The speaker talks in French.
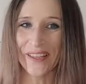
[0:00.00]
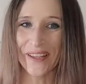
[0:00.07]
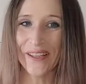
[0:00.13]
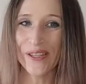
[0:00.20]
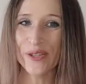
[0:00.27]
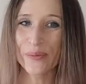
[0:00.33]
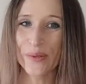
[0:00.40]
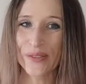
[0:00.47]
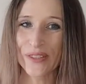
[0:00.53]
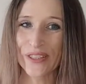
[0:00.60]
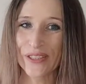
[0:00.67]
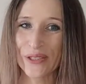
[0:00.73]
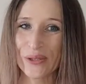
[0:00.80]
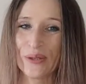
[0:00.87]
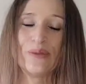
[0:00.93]

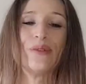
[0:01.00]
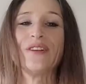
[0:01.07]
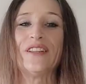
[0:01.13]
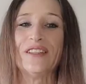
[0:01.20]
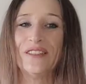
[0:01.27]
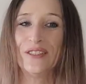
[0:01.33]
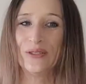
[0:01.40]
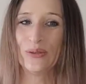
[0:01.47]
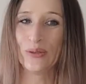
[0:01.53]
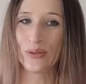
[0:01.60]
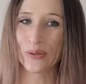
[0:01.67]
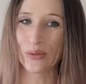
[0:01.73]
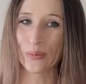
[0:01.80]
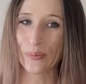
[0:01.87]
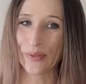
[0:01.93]
recommandations des
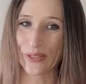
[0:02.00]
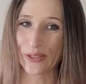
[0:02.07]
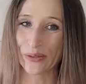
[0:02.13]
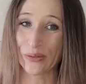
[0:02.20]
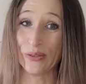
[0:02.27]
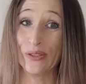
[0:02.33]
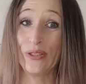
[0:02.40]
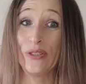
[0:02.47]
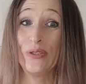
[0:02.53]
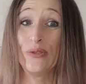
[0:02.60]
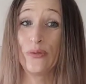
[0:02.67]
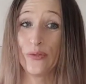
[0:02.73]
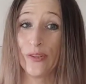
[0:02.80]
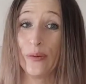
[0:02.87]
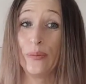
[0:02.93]
autres personnes
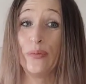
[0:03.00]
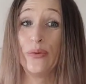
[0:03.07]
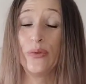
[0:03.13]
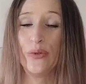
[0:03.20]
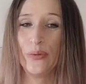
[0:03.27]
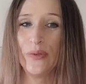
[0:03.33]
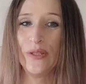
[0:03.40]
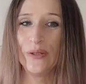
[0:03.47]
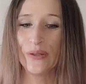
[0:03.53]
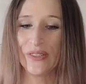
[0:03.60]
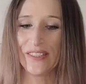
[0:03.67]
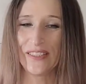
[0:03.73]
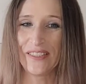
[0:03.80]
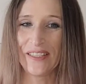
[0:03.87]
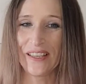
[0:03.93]
qu'il fait pour lui
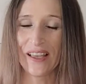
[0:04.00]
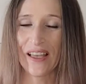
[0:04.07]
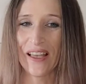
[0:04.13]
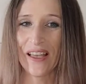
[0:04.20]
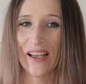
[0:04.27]
aussi,